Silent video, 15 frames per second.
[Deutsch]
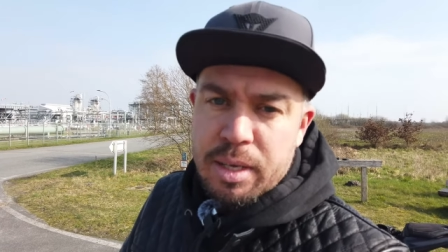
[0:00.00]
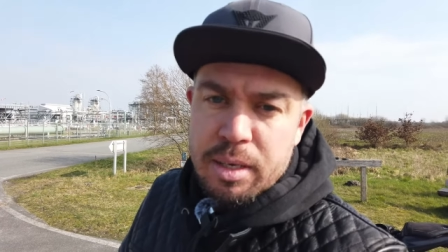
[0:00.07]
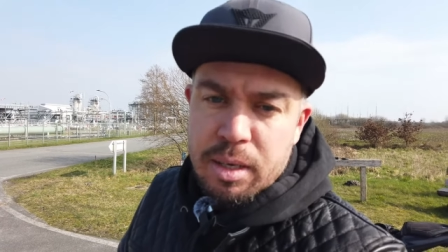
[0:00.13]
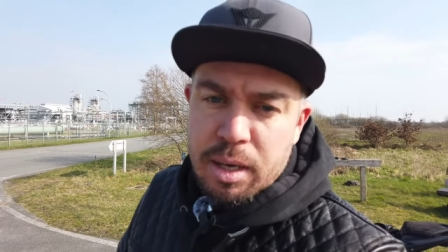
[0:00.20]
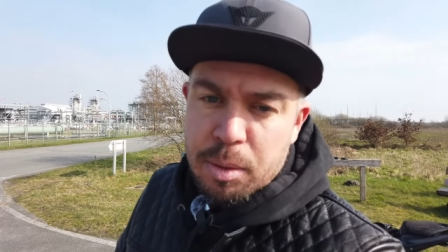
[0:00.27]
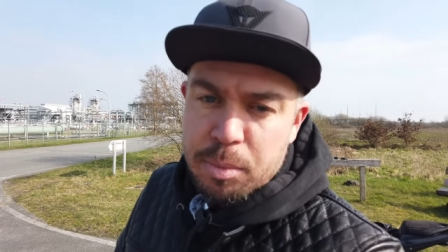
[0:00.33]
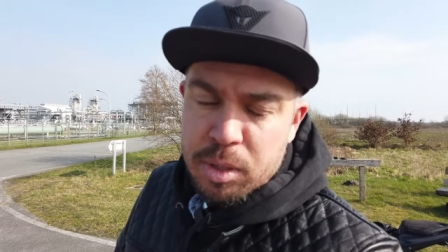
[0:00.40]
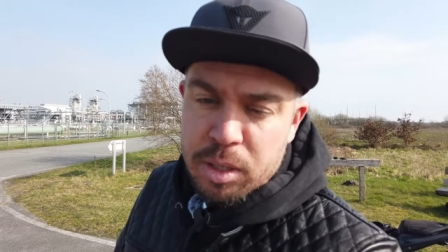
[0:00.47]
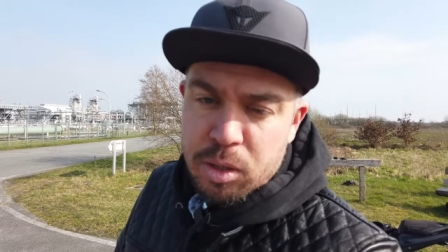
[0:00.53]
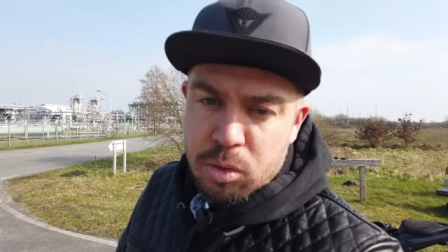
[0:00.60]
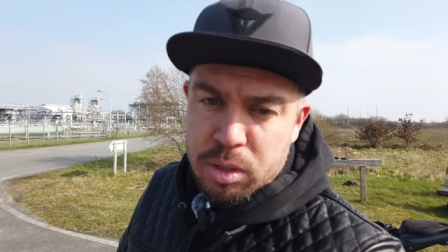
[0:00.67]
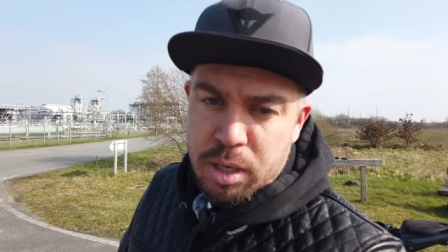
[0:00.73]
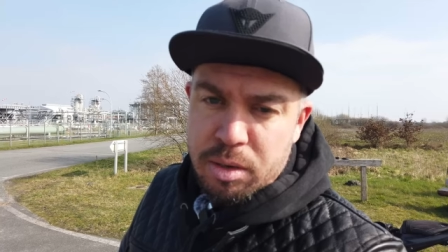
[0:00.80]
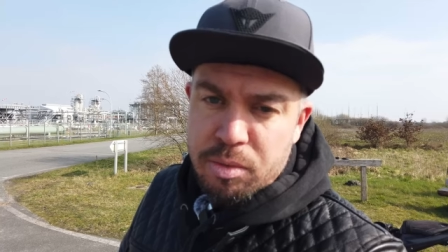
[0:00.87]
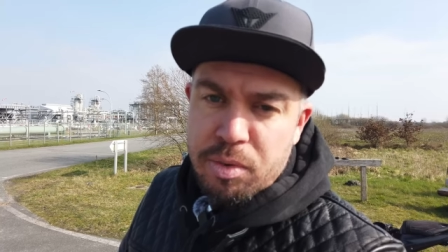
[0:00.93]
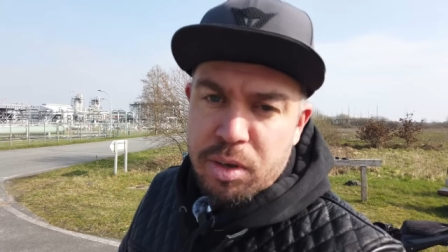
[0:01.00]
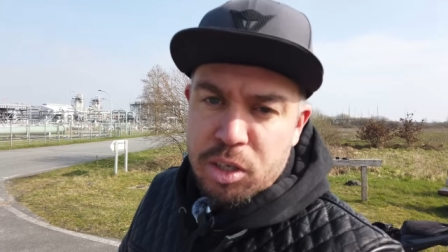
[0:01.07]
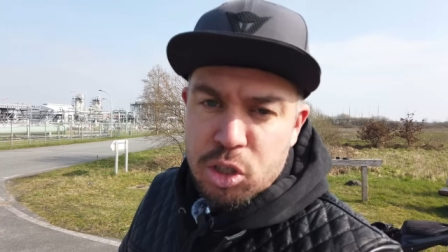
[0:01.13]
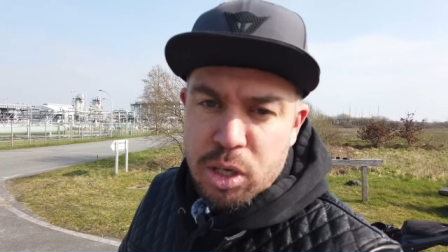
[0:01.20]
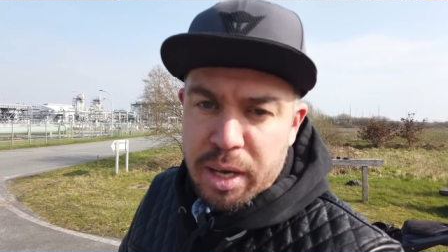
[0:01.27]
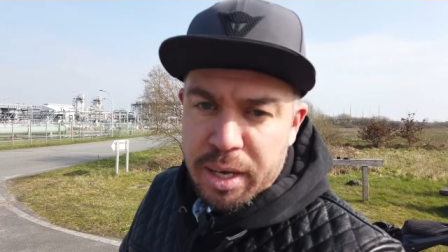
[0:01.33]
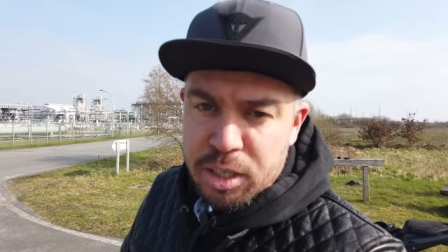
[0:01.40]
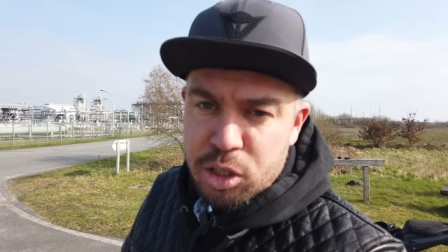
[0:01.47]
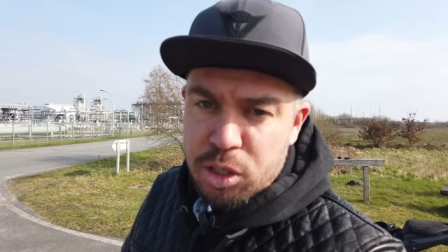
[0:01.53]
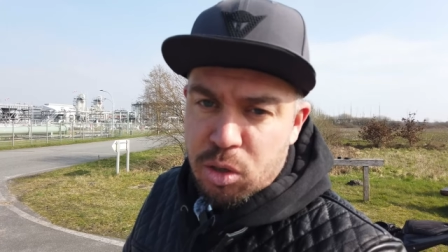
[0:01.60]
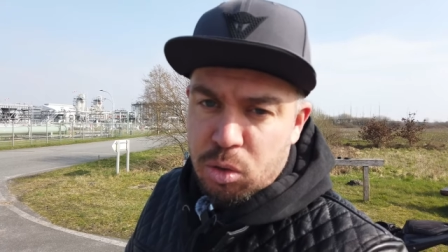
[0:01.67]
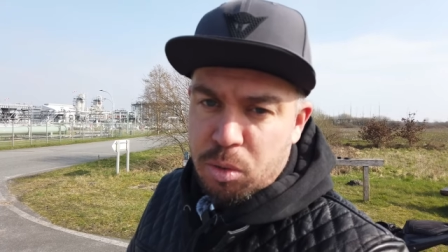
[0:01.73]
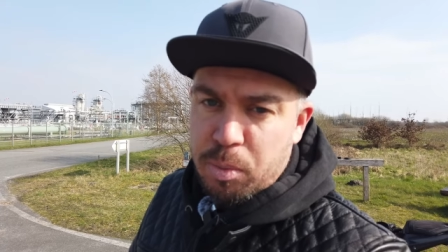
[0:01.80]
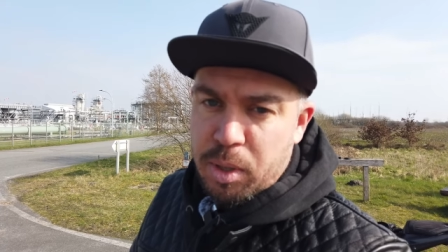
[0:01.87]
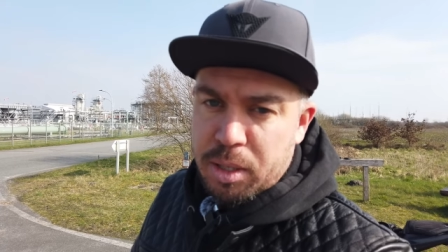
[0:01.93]
denn da habe ich hier und da eine falsche
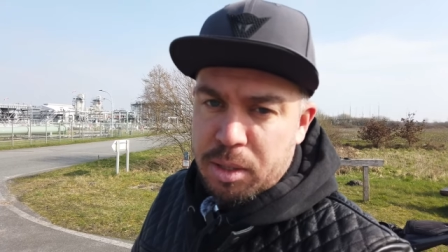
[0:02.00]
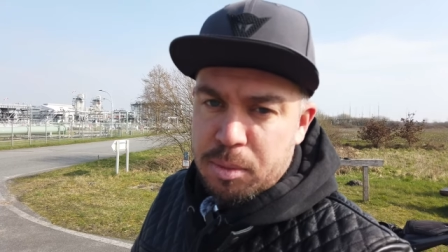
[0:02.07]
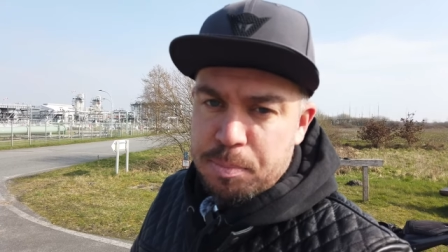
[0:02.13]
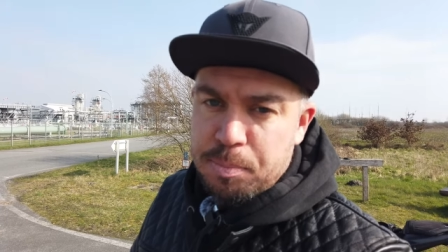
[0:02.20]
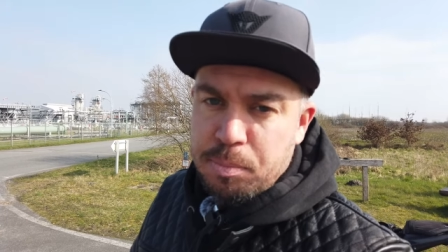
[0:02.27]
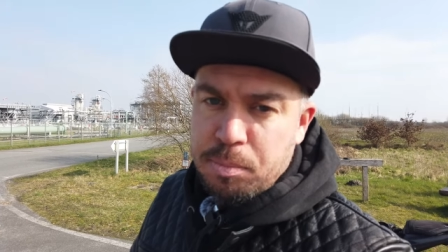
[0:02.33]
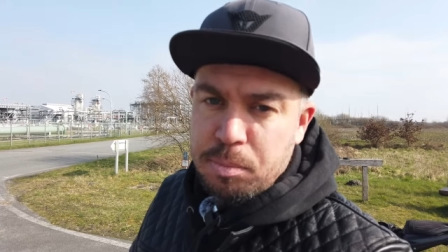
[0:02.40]
Einstellung gemacht.